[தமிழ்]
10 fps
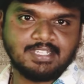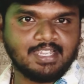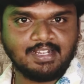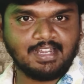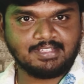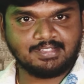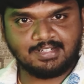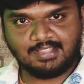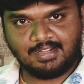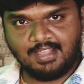செகண்ட்
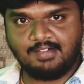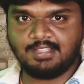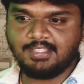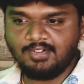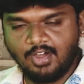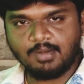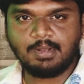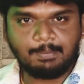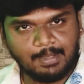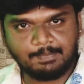கிளாஸ்ன்றதெல்லாம் வந்து
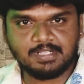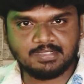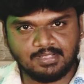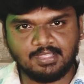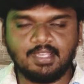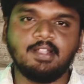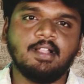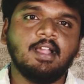நார்மல் பீப்புள்ஸ் வந்து